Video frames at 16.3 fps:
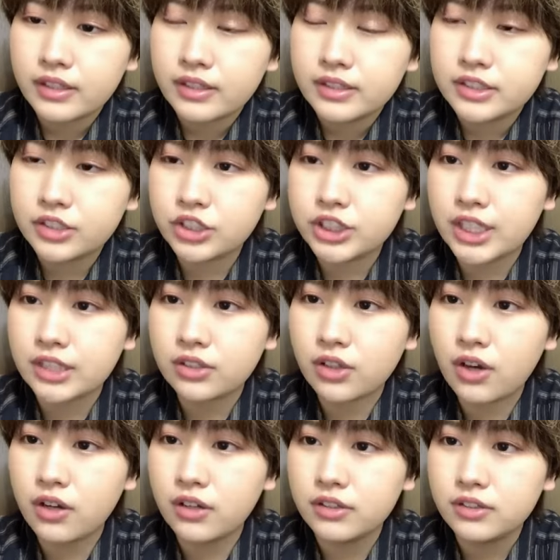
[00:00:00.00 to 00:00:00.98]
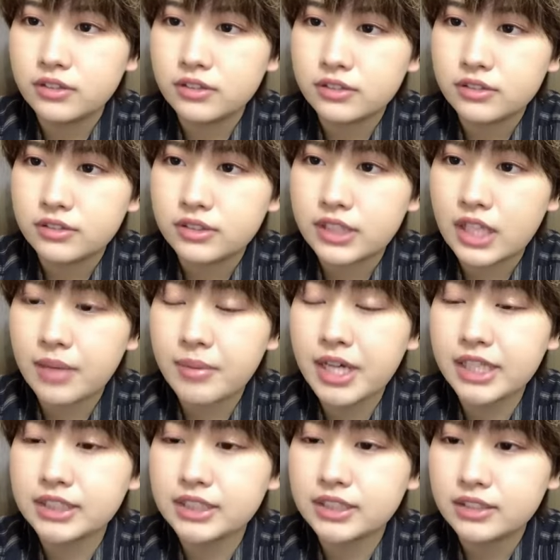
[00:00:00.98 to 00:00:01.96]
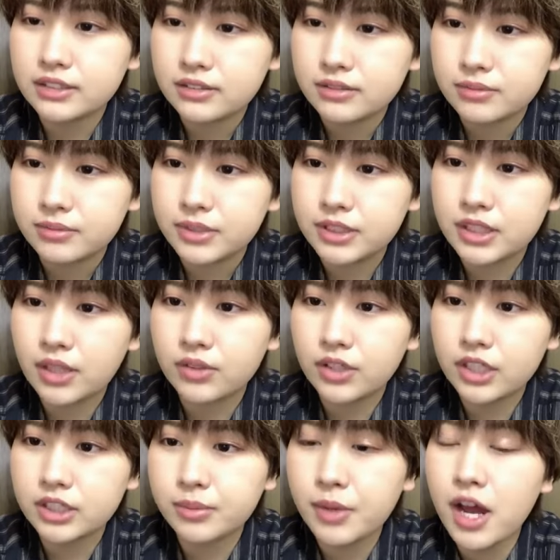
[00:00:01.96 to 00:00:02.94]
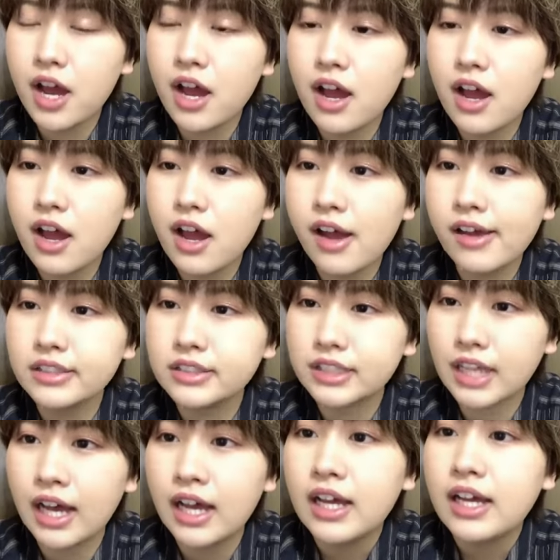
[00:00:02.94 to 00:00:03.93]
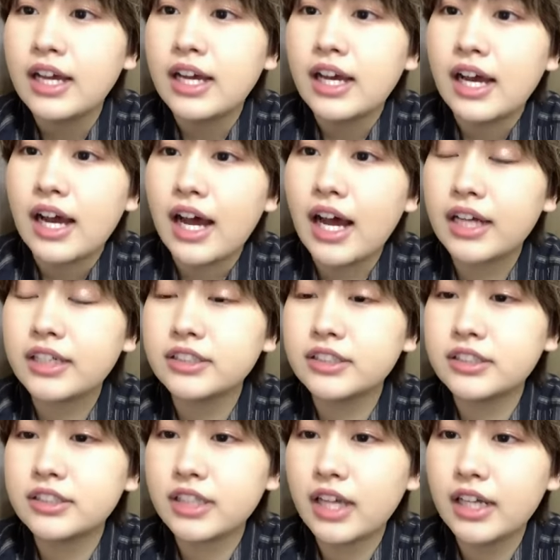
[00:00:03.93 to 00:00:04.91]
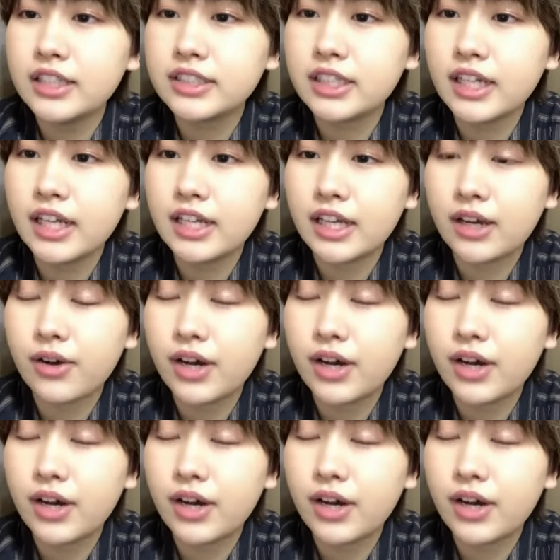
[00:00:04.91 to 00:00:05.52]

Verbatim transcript: きよりさんと出ます。みんなお願いします。あ握手会じゃないやお